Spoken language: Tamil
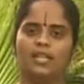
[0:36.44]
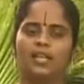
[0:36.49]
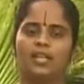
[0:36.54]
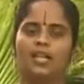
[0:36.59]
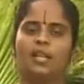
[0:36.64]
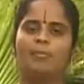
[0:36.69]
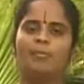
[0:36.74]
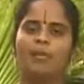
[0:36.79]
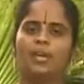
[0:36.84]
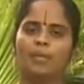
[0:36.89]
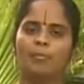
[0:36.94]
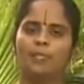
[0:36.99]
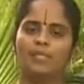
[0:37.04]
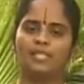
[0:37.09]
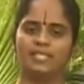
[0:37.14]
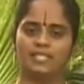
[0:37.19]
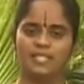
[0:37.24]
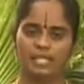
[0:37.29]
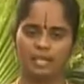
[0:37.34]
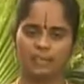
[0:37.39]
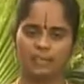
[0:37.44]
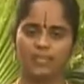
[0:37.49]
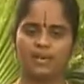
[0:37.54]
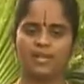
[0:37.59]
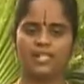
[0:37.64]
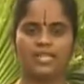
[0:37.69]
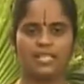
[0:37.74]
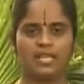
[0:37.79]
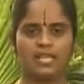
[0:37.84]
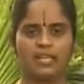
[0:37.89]
நம்ம ரொம்ப
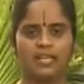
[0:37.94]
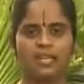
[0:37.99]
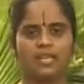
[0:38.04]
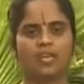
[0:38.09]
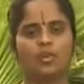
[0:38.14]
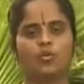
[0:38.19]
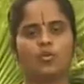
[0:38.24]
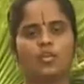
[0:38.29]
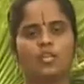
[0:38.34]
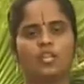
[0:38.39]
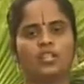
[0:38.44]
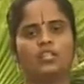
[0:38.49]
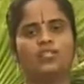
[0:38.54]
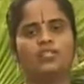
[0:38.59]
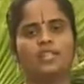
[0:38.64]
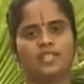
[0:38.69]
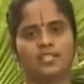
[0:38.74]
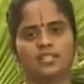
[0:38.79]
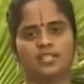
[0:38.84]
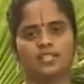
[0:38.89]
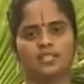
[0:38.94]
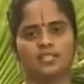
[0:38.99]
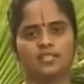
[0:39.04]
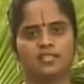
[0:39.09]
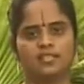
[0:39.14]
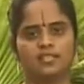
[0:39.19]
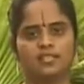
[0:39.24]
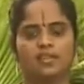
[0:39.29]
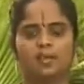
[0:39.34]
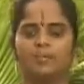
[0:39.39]
சிறப்பாக சிலதெல்லாம் கொண்டாந்து வச்சு
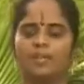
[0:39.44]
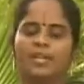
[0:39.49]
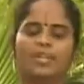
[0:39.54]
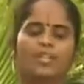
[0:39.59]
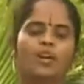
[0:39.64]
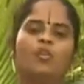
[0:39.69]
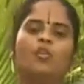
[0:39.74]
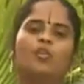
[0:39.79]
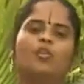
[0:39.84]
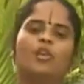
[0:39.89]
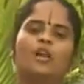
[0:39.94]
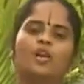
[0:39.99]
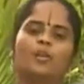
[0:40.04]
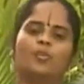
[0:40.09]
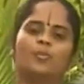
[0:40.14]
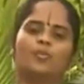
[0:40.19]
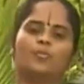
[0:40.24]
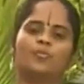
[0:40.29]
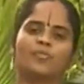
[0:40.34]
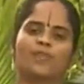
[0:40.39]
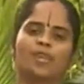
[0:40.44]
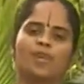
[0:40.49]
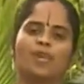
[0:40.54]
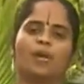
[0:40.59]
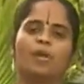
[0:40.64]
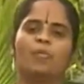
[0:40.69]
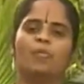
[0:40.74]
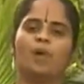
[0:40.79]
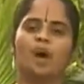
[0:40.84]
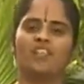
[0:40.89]
அப்படி தான் கொண்டாடுறோம்
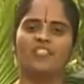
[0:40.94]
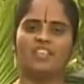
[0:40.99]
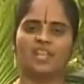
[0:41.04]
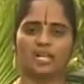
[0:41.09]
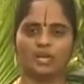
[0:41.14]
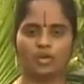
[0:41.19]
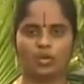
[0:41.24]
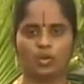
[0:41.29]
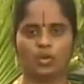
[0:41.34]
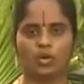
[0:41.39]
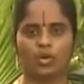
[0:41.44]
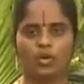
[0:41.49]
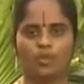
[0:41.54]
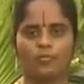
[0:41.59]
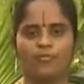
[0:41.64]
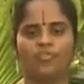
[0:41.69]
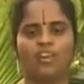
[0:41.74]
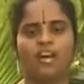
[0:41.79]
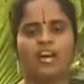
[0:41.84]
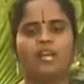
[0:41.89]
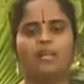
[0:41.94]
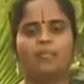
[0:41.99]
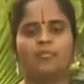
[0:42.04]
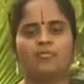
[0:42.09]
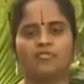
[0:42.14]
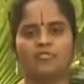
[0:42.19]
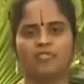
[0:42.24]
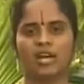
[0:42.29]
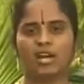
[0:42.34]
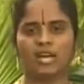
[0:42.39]
மாவிலை தோரணம் வாழை
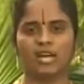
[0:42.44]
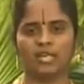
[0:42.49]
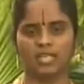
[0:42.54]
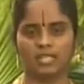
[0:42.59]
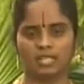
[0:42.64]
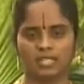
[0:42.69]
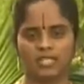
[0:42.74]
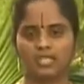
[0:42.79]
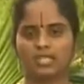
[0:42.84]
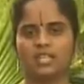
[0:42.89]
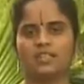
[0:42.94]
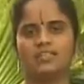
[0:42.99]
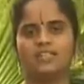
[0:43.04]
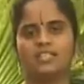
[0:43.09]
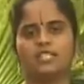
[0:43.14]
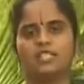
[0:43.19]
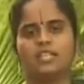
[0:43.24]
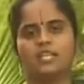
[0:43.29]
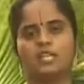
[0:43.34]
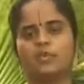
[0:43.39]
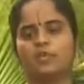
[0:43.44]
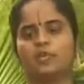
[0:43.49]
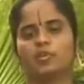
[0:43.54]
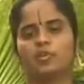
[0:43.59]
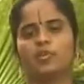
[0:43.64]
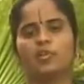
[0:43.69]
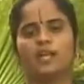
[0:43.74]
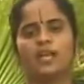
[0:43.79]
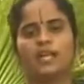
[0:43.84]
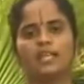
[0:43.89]
வாழைக்கன்றுகள் வச்சு ரெண்டு
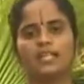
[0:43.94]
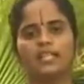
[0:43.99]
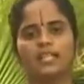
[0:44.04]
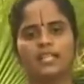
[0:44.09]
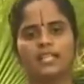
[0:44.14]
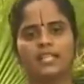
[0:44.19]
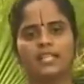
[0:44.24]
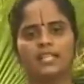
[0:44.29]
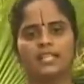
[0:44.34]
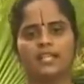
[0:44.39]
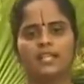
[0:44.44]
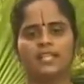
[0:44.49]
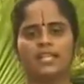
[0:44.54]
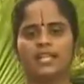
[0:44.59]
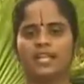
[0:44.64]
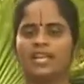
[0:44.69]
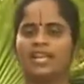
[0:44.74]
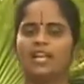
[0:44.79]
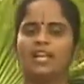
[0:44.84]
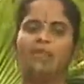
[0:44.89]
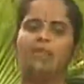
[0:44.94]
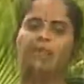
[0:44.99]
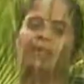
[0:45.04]
பக்கம் கட்டி எல்லாம்